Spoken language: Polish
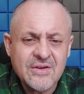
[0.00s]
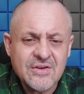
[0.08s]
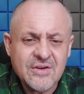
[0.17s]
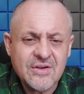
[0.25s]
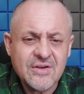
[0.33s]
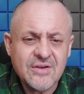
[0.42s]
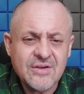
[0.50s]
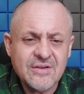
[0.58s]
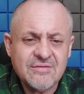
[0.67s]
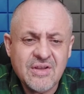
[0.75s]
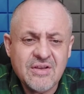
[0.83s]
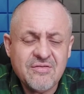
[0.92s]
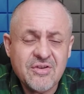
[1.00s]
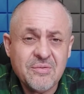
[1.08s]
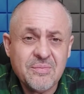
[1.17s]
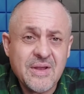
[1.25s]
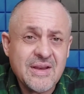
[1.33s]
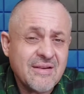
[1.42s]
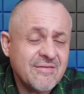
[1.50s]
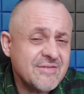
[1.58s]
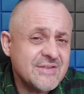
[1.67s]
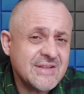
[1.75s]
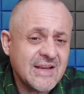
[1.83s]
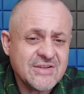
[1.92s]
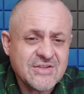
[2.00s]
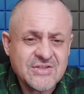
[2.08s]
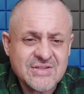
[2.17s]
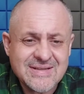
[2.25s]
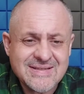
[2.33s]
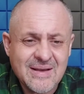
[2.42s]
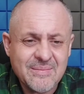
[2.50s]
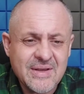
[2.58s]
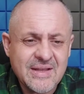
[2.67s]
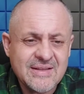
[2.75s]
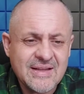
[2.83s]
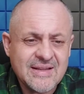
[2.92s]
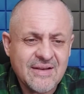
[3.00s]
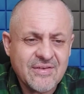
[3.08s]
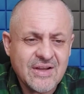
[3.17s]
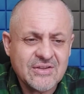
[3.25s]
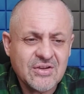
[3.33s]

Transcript: E, do jej wyrobienia wystarczy czasami jedna dawka.